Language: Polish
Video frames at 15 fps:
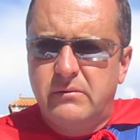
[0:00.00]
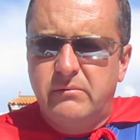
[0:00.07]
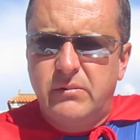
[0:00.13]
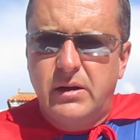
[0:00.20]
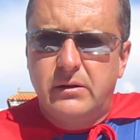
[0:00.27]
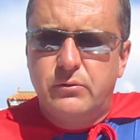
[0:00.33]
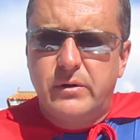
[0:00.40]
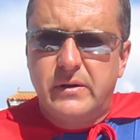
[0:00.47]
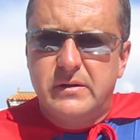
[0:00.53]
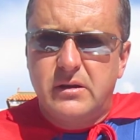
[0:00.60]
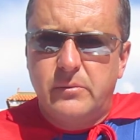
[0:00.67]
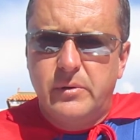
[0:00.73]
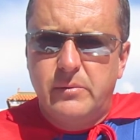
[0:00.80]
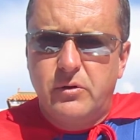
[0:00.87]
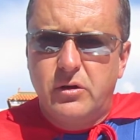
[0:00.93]
niektóre
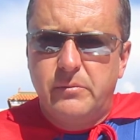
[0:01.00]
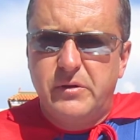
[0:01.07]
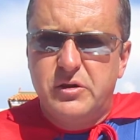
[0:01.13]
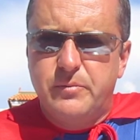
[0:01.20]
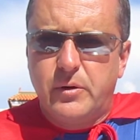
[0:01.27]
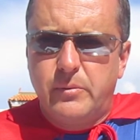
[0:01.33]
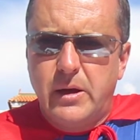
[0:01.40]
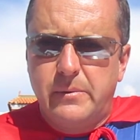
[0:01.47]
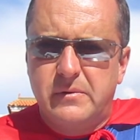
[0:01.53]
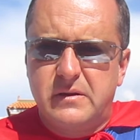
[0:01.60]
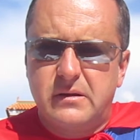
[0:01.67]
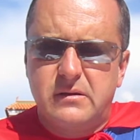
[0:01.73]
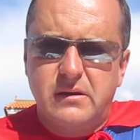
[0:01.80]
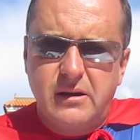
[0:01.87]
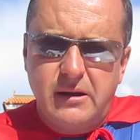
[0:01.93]
osoby mogą mieć problemy
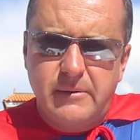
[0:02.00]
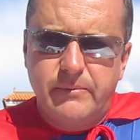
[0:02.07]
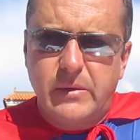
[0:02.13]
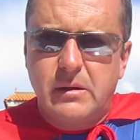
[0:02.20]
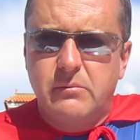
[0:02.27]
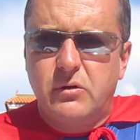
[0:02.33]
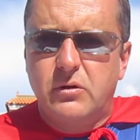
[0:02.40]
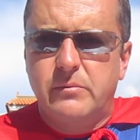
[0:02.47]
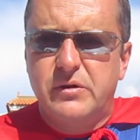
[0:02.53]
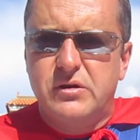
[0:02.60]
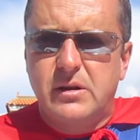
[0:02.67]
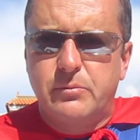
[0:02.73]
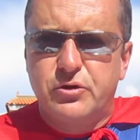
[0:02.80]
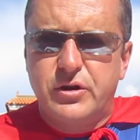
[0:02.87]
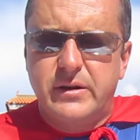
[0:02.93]
ze snem, mogą mieć
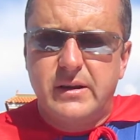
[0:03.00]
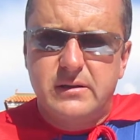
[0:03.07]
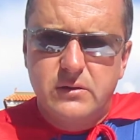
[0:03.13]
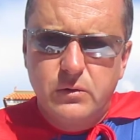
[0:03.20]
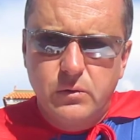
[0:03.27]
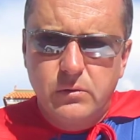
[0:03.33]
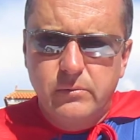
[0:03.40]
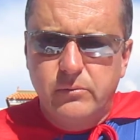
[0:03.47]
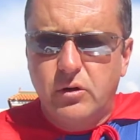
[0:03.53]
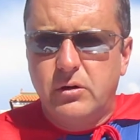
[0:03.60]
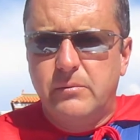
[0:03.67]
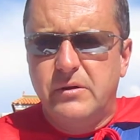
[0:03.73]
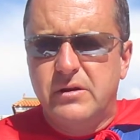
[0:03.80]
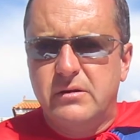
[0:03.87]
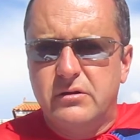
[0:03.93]
zaburzenia snu,
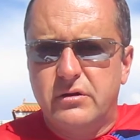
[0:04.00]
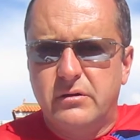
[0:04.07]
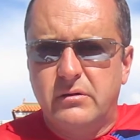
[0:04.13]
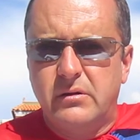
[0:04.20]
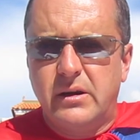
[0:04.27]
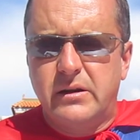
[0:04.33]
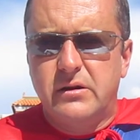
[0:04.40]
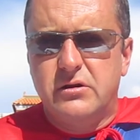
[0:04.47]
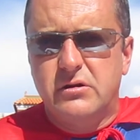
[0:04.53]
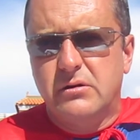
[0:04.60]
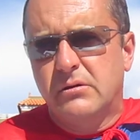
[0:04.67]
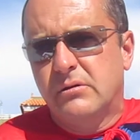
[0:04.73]
mogą mieć jakieś